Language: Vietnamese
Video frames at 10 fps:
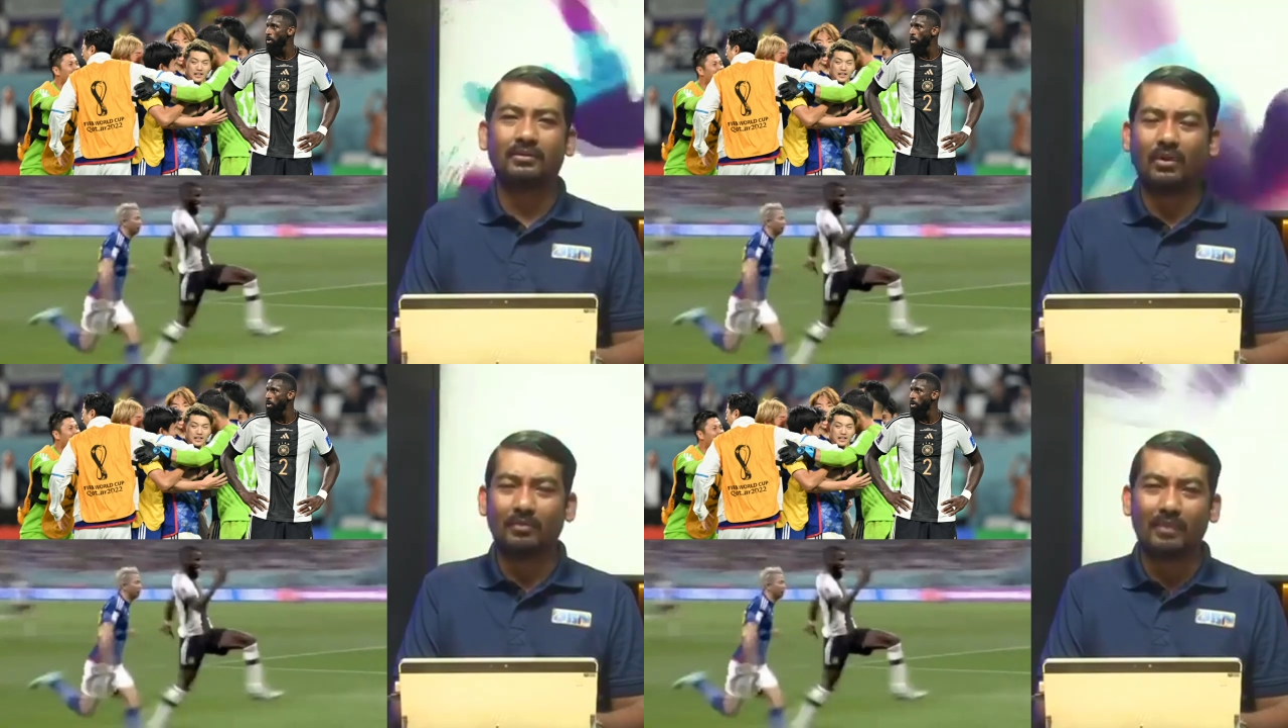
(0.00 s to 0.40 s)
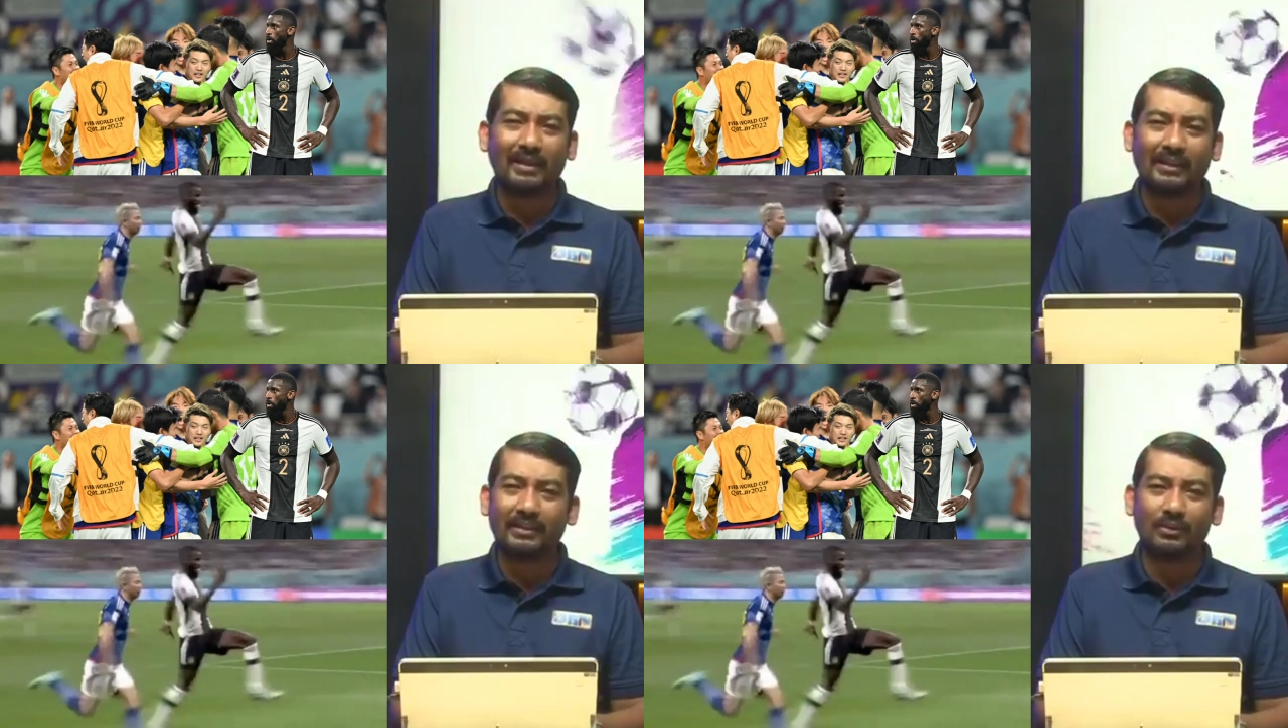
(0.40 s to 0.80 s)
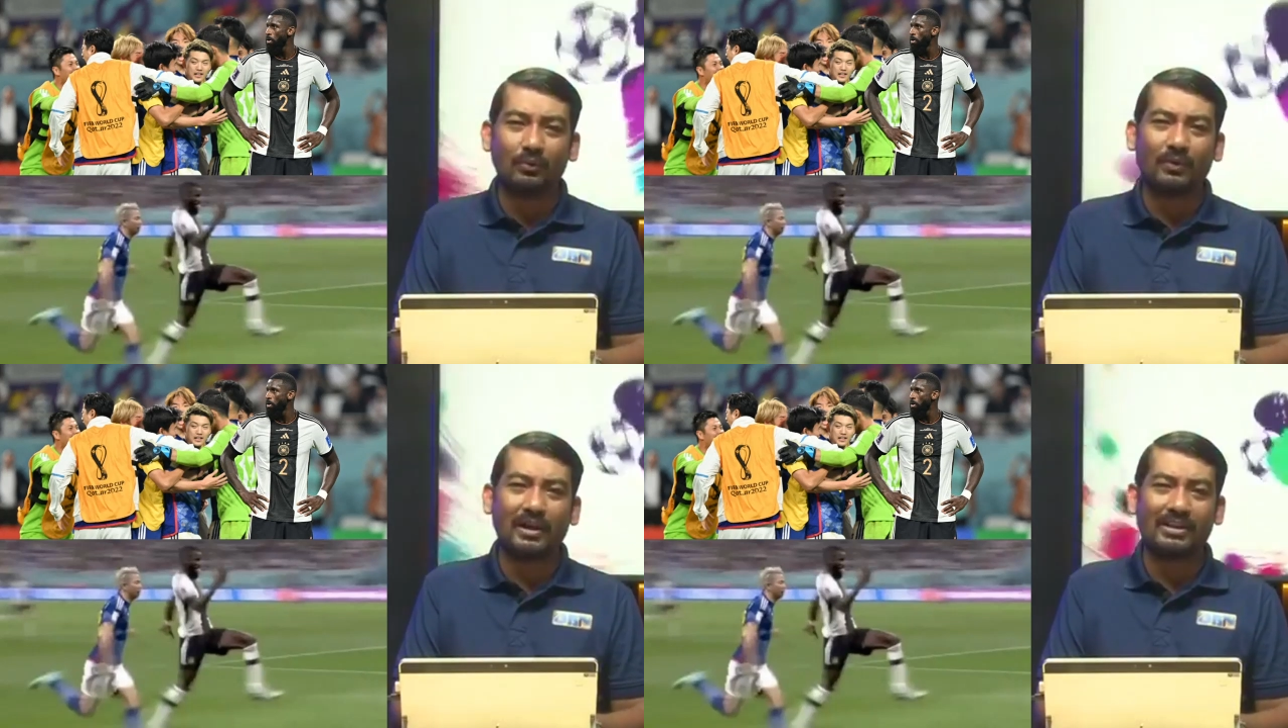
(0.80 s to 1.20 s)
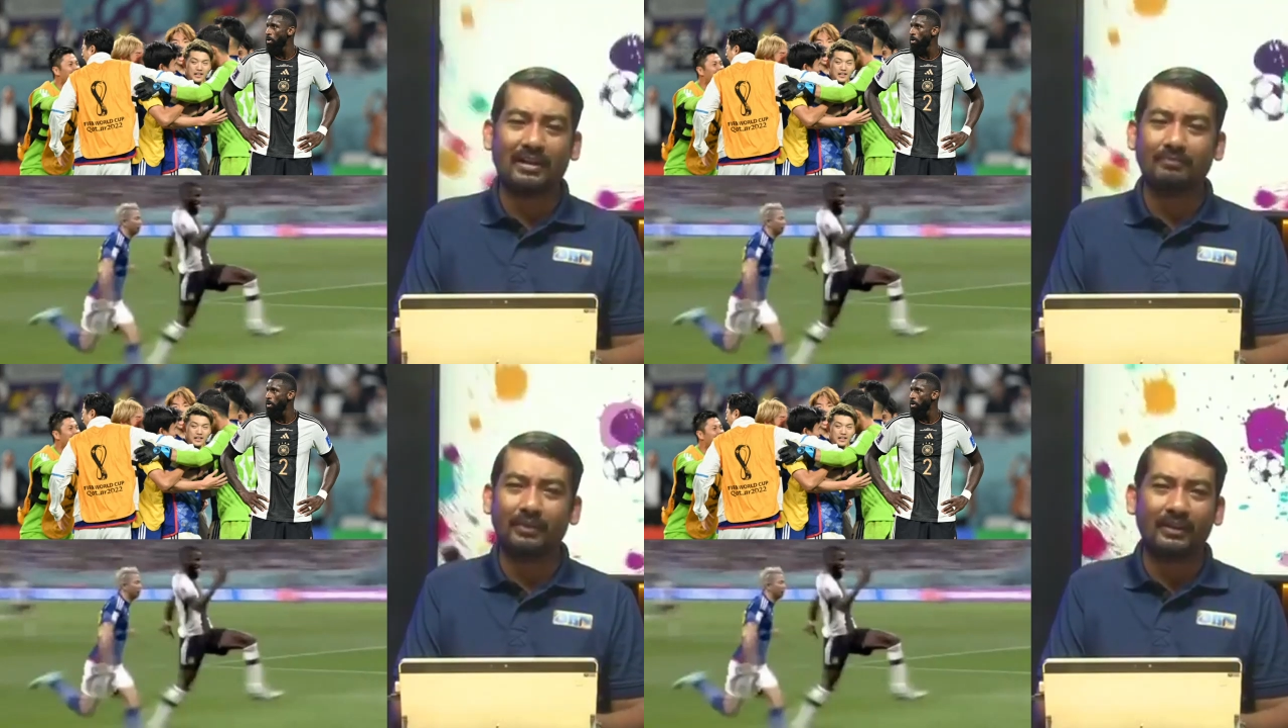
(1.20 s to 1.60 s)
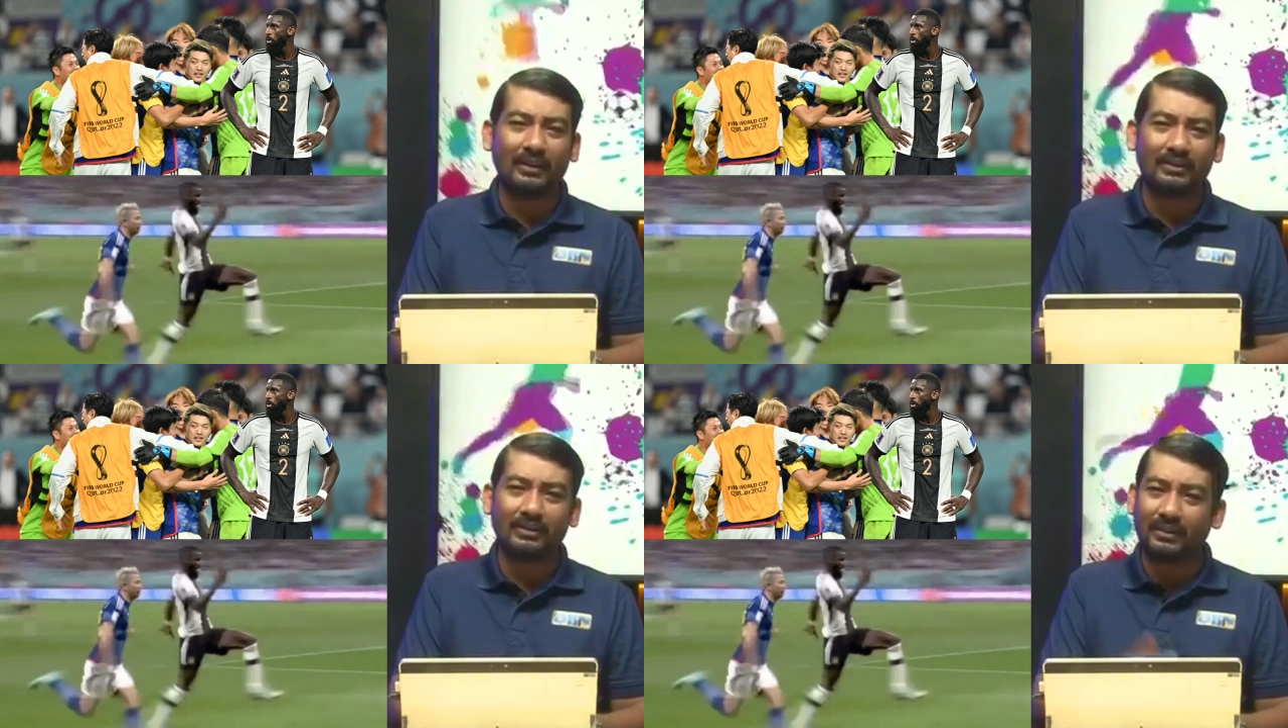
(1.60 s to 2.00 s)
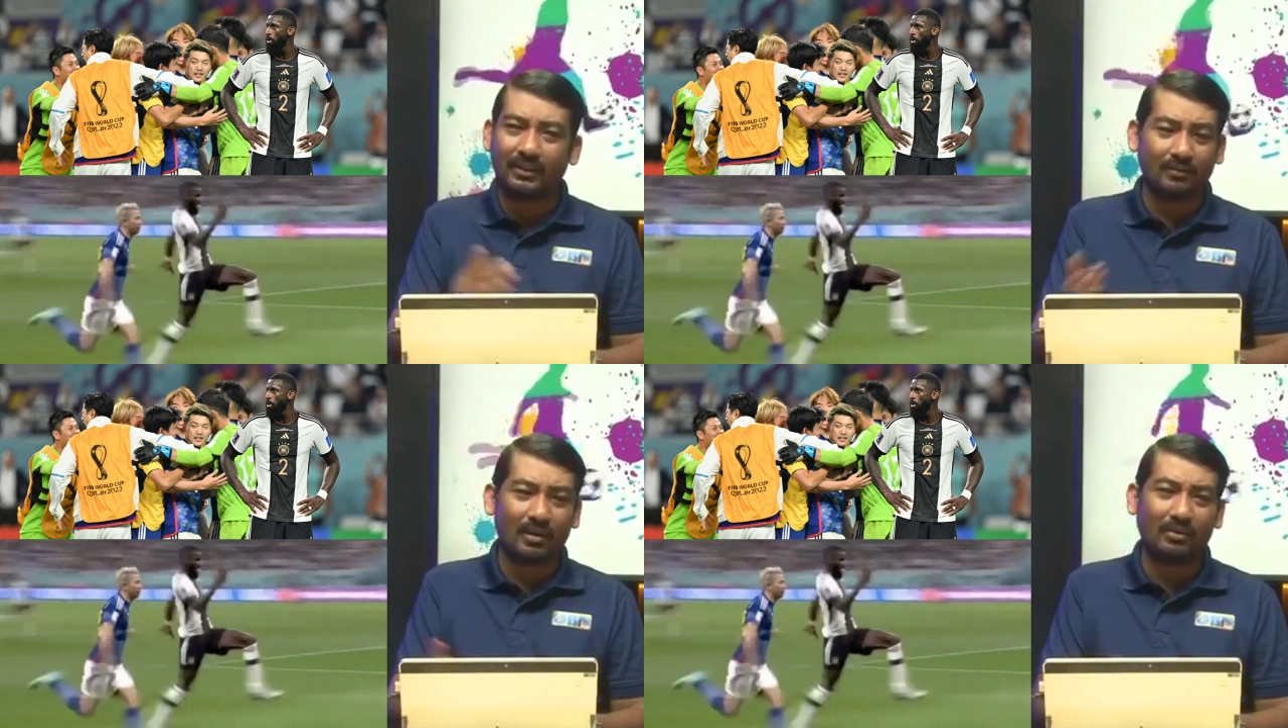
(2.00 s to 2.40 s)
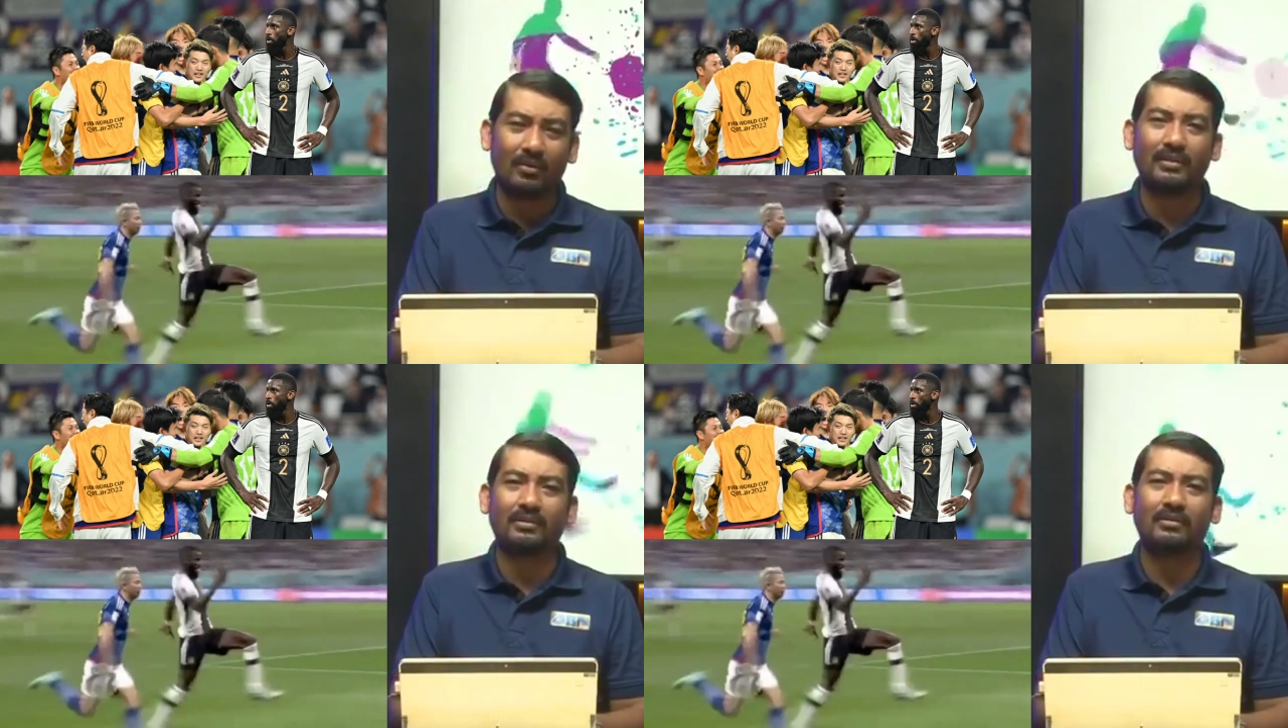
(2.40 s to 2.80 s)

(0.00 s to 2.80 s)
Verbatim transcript: con ban lên UEFA Champions League chưa chỉ riêng bắc quát